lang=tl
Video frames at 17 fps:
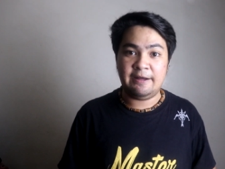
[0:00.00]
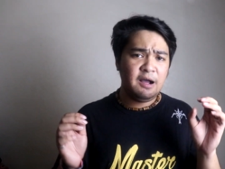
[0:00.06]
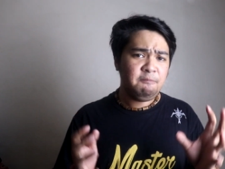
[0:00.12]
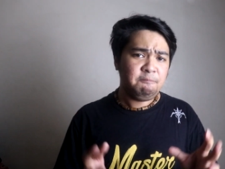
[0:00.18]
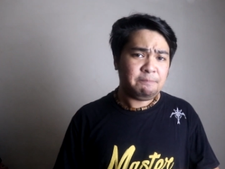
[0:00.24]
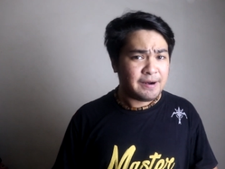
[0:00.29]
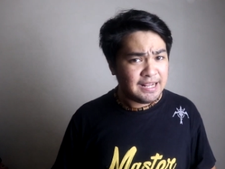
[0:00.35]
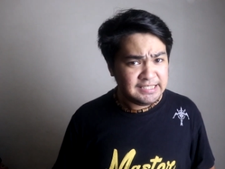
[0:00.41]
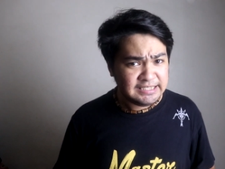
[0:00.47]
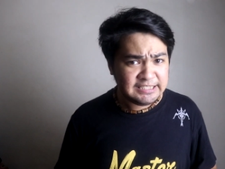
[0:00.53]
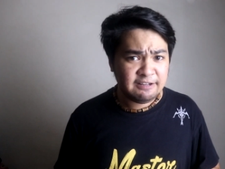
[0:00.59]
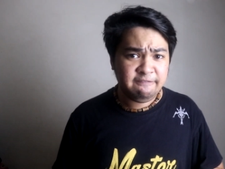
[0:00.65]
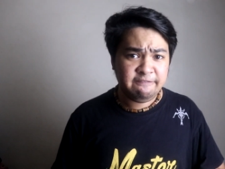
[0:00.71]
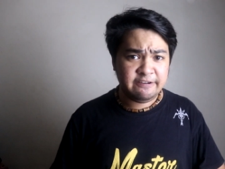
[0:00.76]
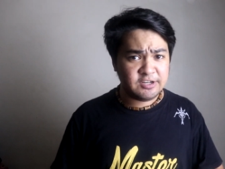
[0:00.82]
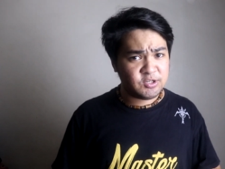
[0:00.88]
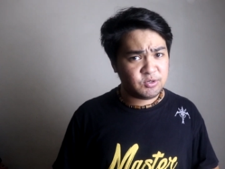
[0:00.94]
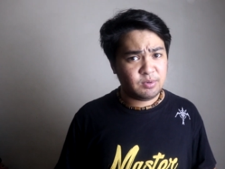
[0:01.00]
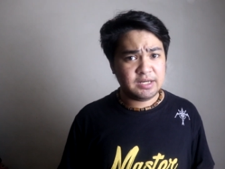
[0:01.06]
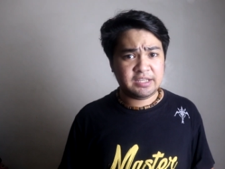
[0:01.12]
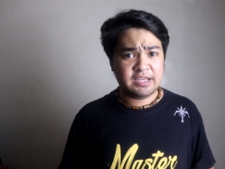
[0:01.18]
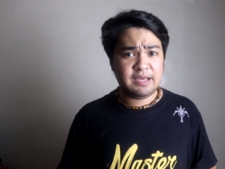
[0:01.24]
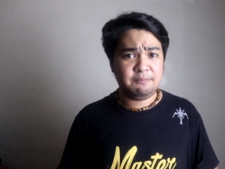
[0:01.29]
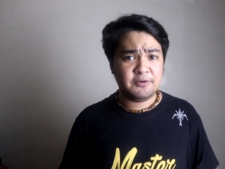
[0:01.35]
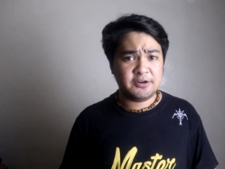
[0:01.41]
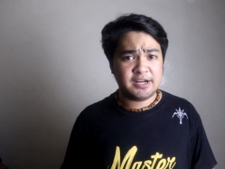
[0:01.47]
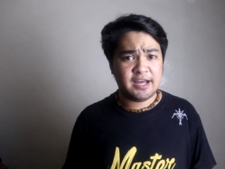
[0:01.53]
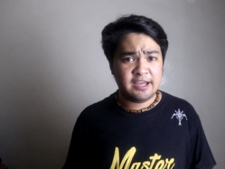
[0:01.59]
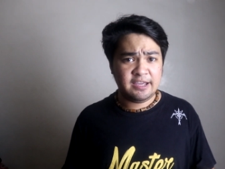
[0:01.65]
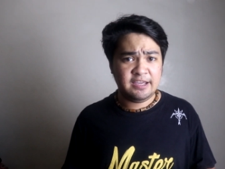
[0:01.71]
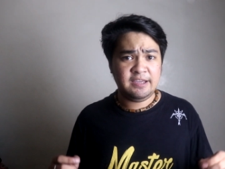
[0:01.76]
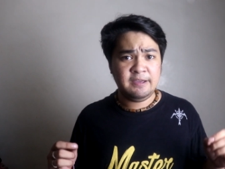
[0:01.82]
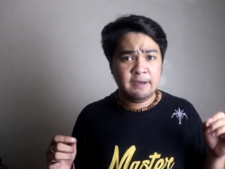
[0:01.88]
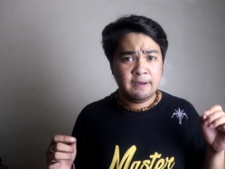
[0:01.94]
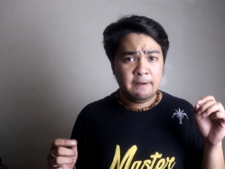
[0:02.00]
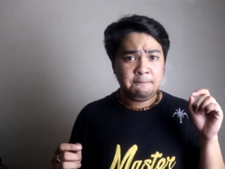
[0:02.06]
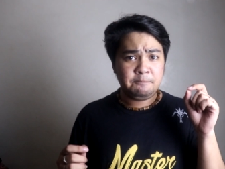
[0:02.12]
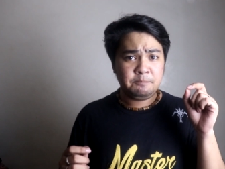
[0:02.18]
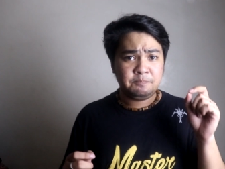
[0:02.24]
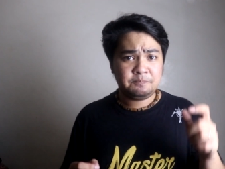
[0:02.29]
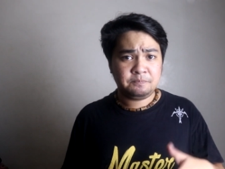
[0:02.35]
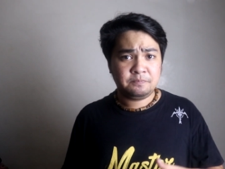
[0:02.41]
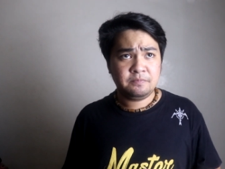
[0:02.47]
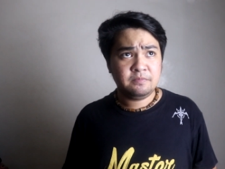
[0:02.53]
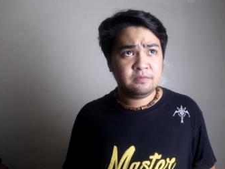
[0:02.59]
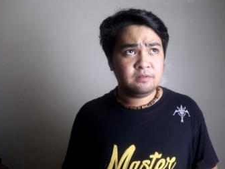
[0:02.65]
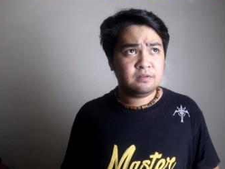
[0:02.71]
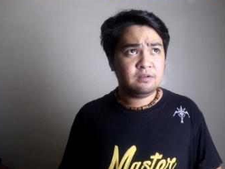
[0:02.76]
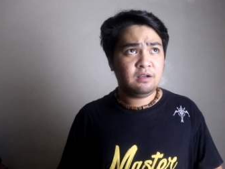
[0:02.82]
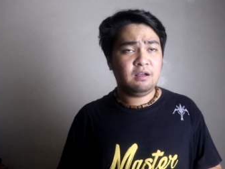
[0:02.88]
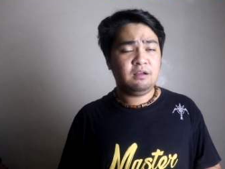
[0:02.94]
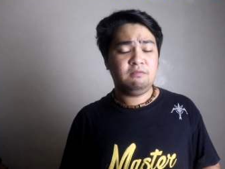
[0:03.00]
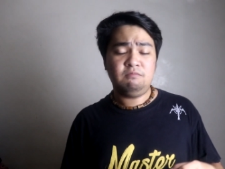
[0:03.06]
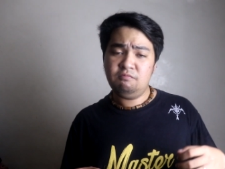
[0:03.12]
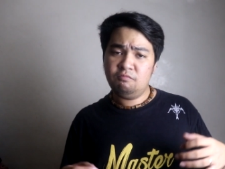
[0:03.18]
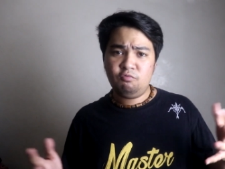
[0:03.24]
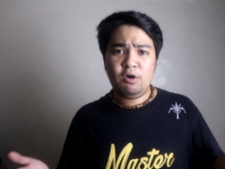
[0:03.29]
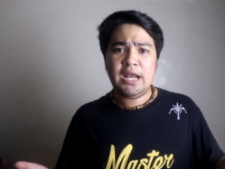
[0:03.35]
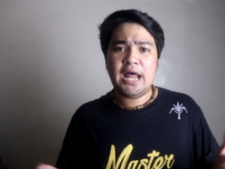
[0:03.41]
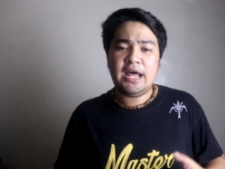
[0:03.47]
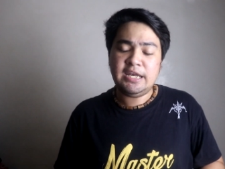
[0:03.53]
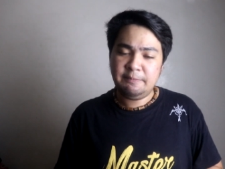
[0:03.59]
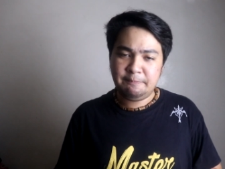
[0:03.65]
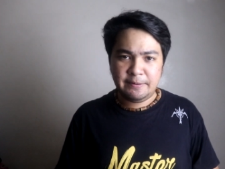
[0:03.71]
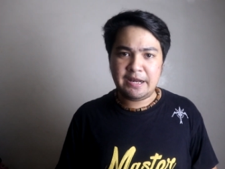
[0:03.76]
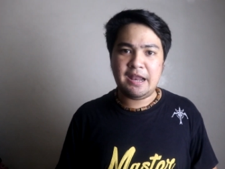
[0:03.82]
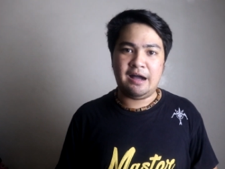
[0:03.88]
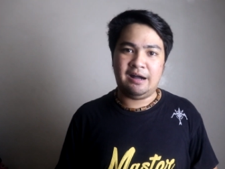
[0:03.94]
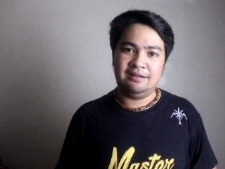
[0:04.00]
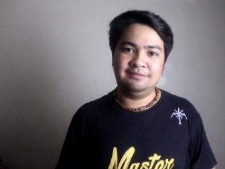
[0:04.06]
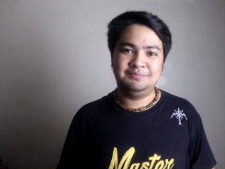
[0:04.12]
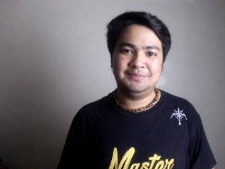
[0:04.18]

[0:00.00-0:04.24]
Ang price ng virtual keyboard ay wala, libre lang.